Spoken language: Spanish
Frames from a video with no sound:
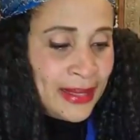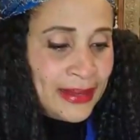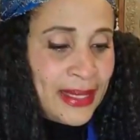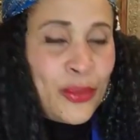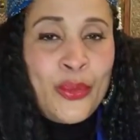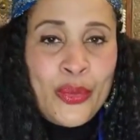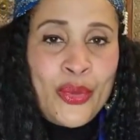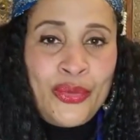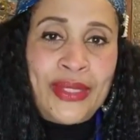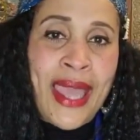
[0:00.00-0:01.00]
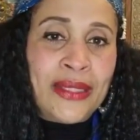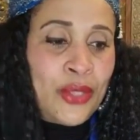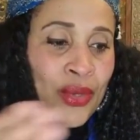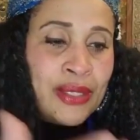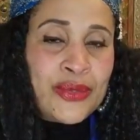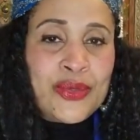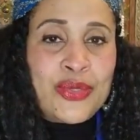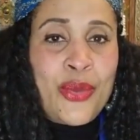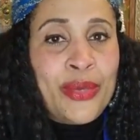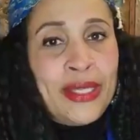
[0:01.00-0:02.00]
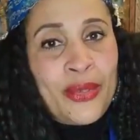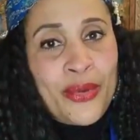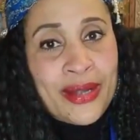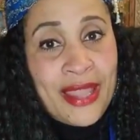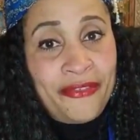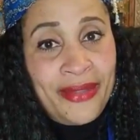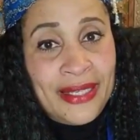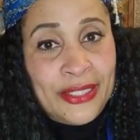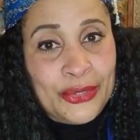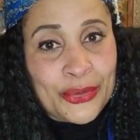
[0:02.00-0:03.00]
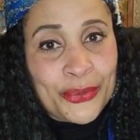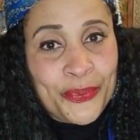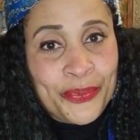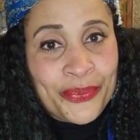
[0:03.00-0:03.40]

de un contacto que su sobrino Rafaelito